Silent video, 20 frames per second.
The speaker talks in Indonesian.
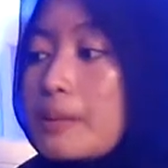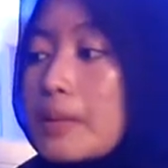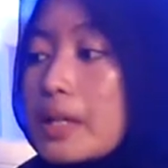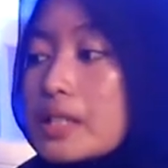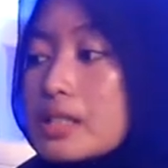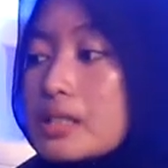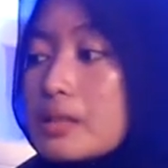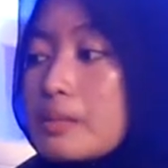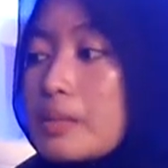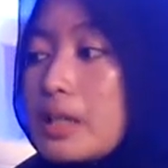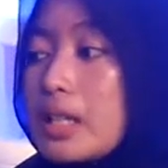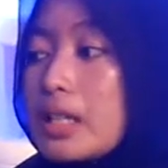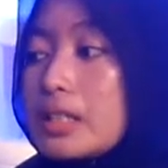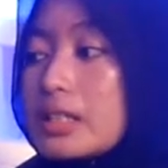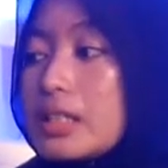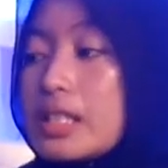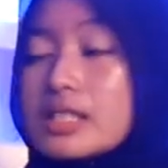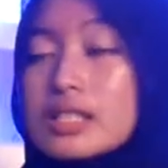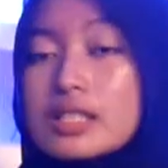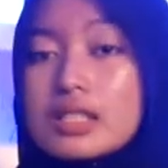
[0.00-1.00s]

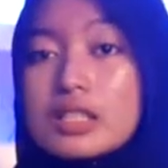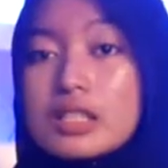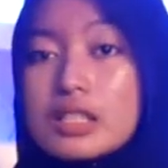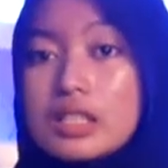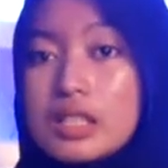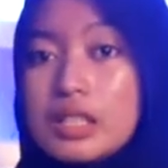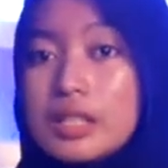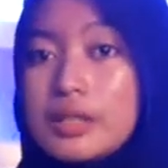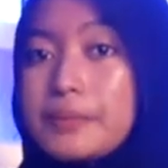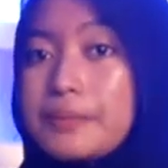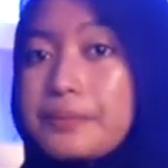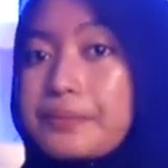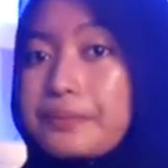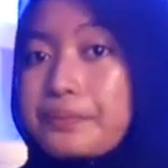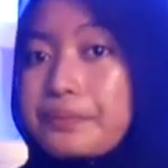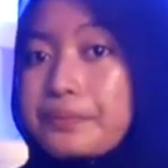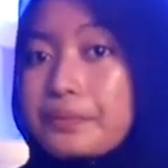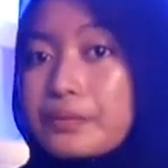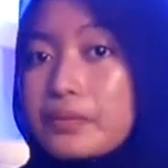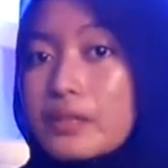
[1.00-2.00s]
Maksimalnya segini.
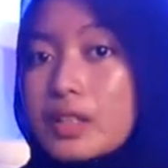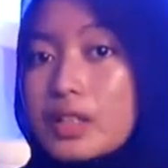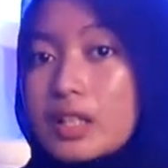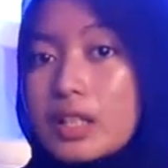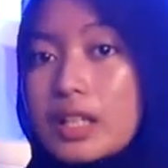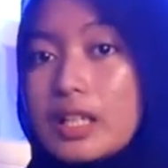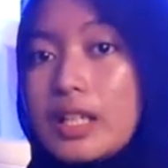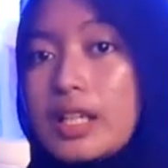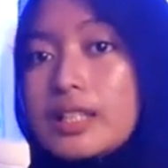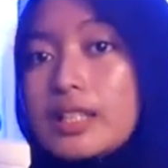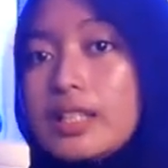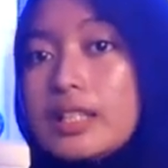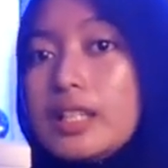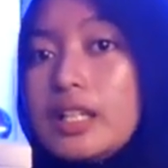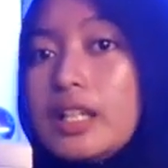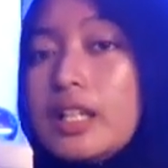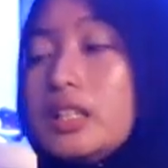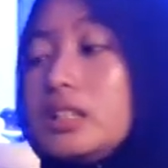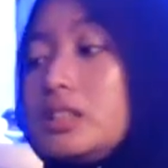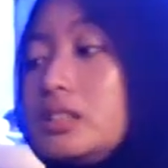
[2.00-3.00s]
Kelihatan
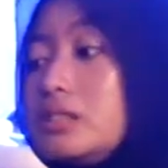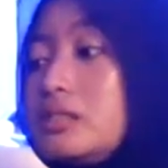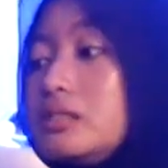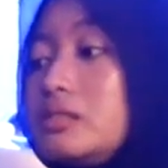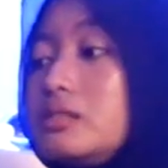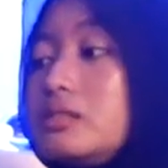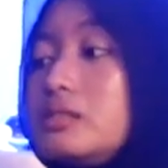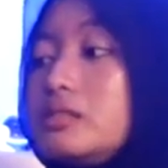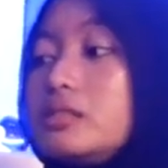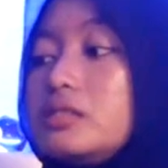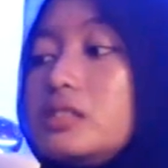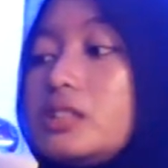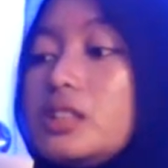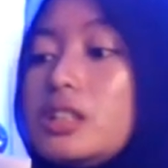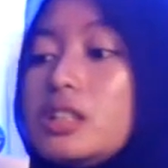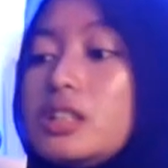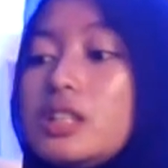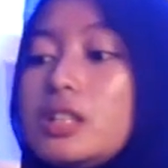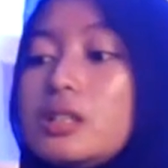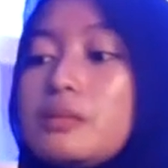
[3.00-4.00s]
ya
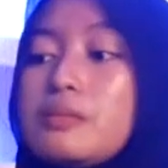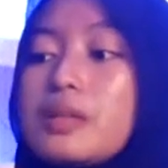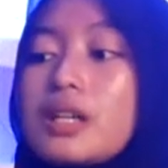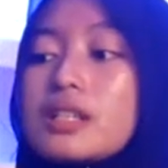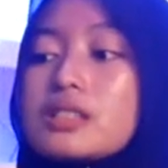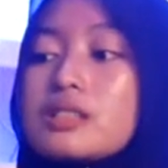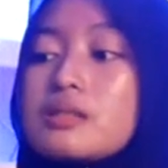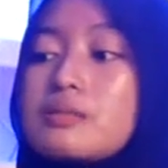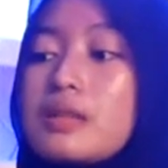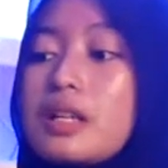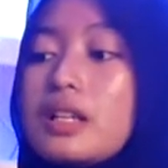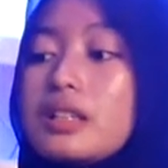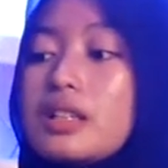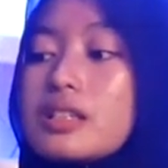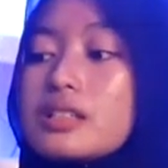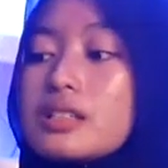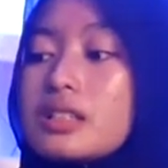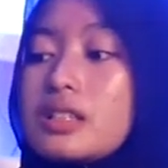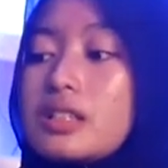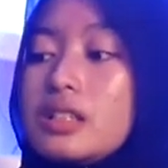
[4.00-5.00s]

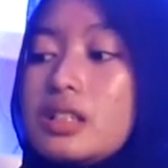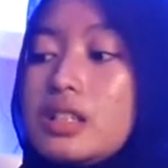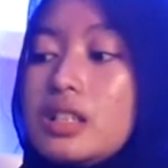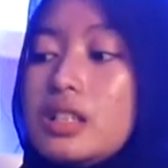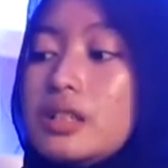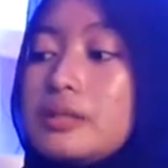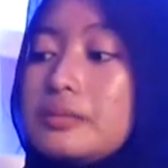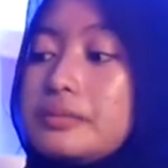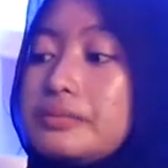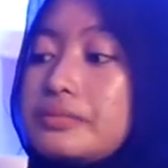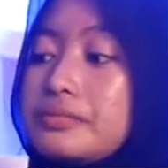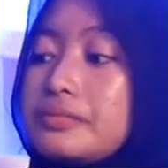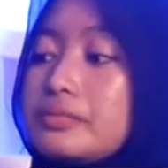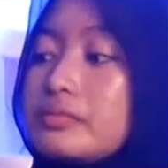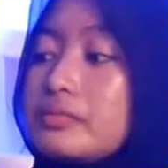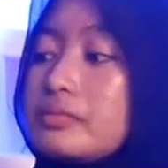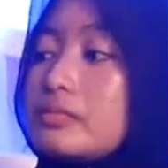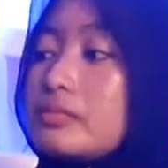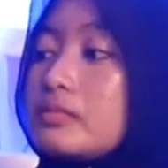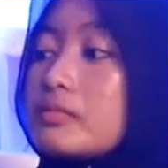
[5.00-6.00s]
maksimalnya segini
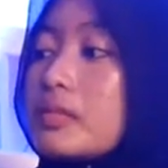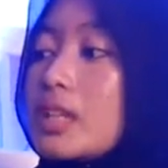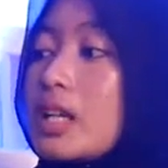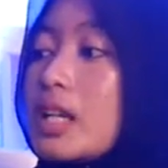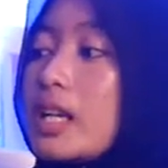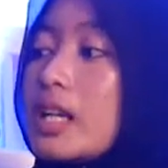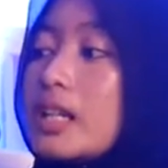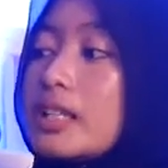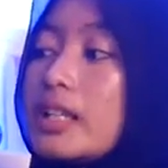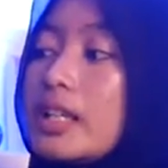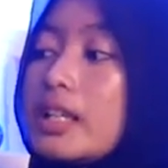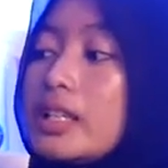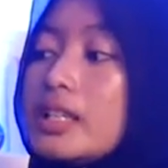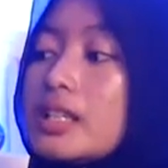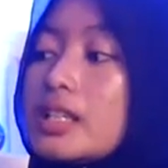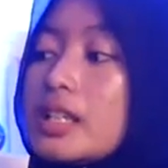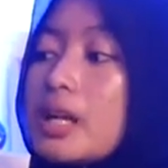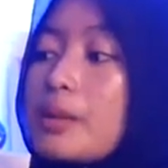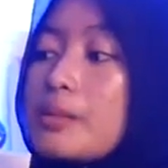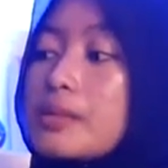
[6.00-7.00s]
dan
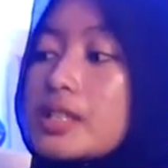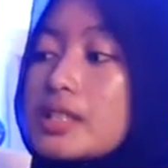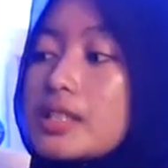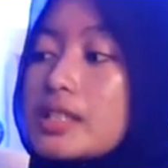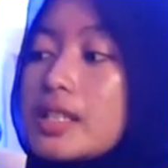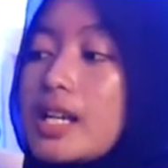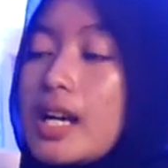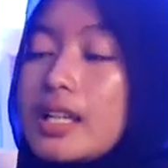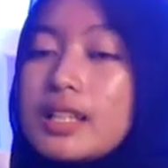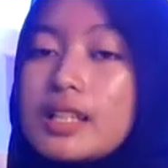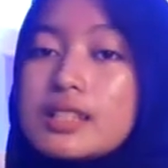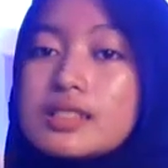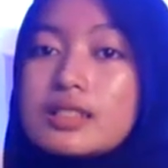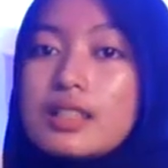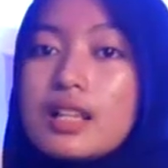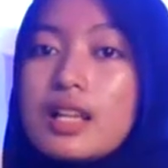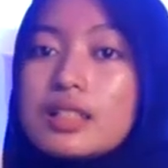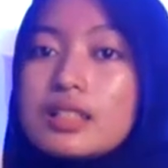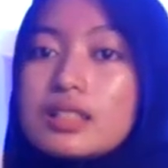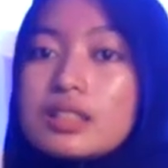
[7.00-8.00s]
ini nggak bisa
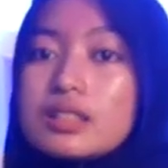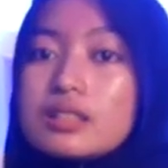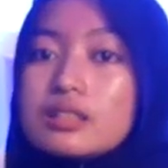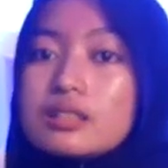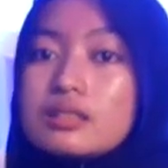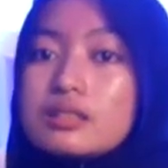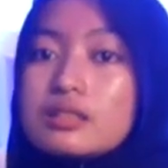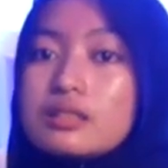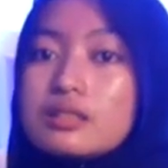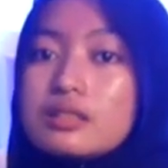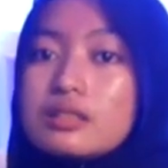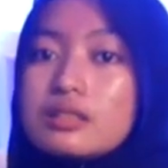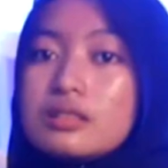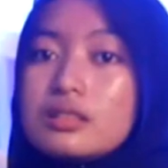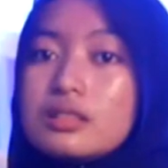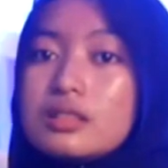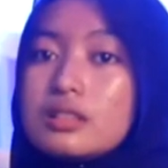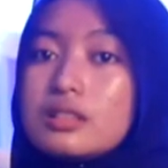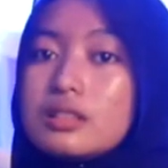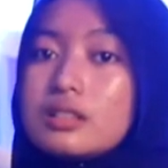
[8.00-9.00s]
dikeatasin lagi
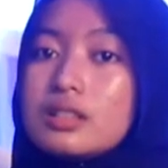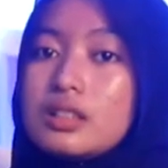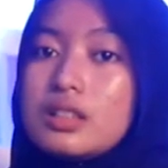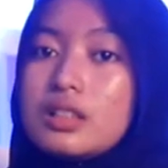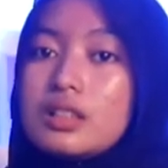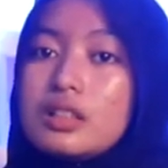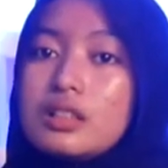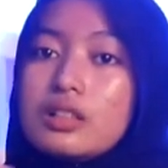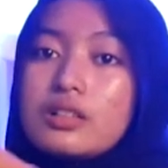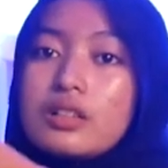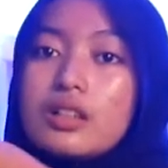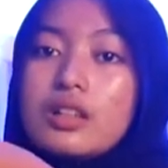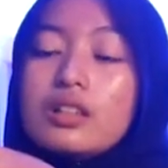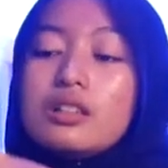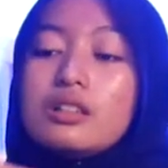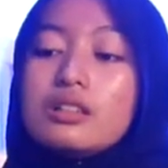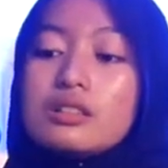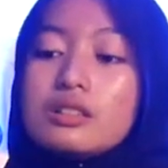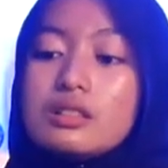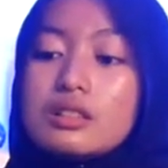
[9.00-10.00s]
oke
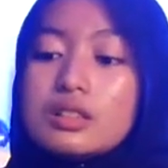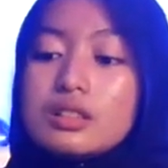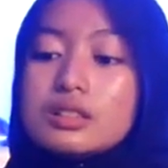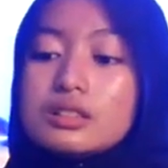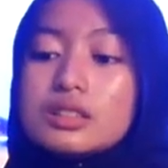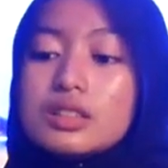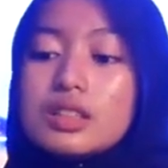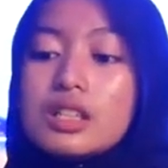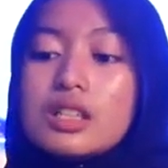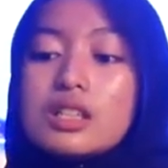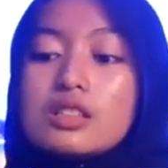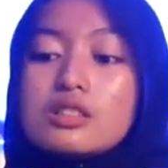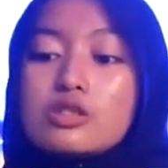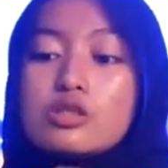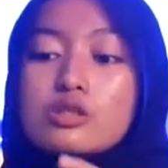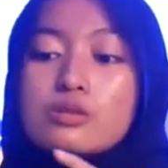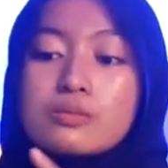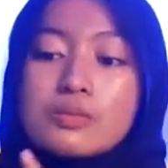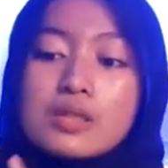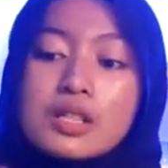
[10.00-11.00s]
jadi
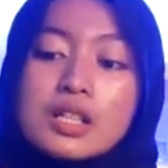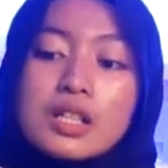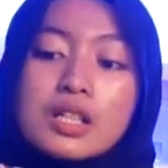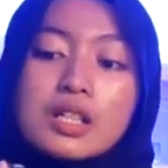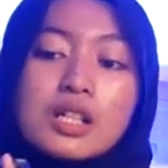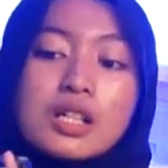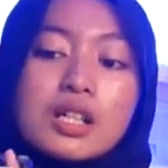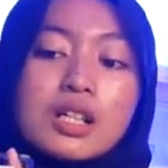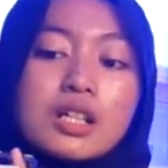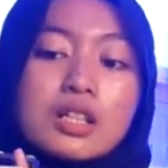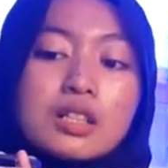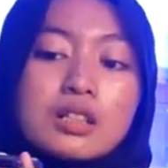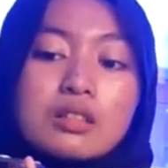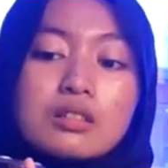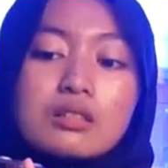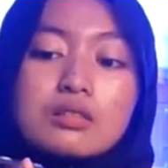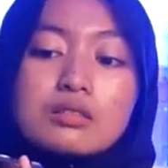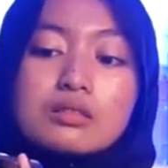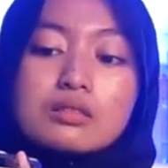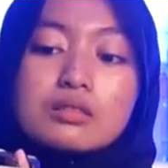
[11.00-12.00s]

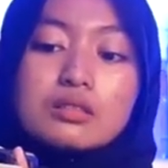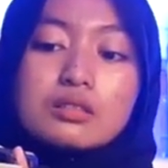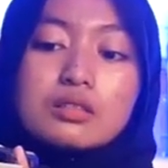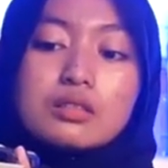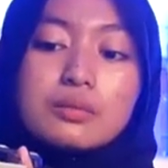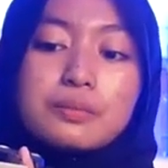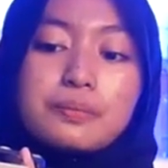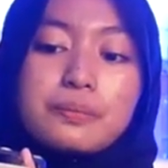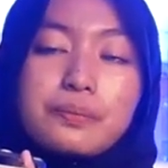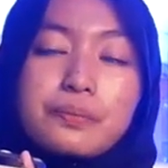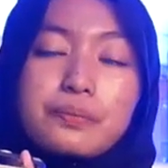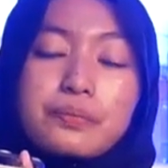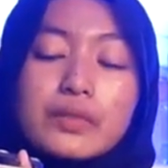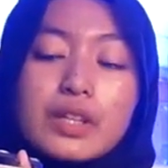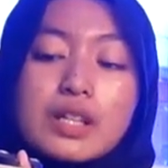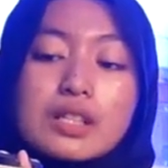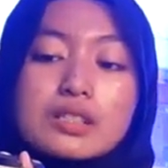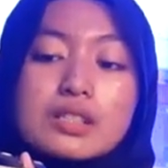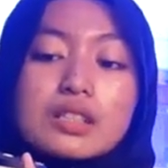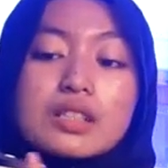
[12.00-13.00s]
cuman
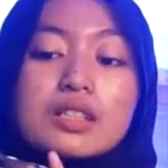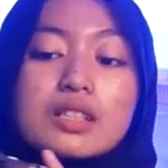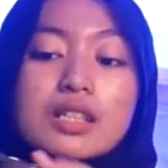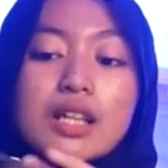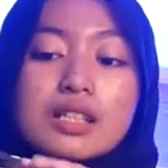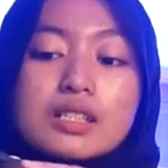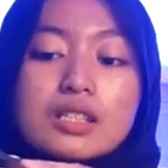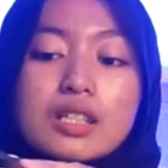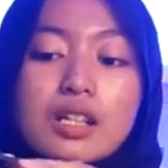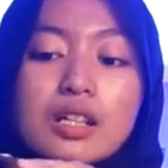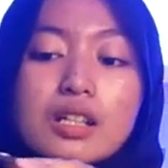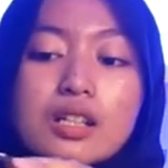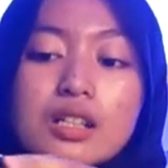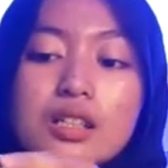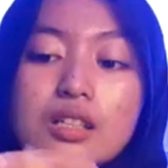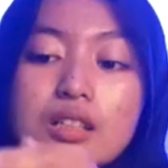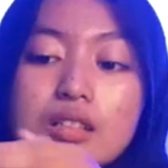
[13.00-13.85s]
segini aja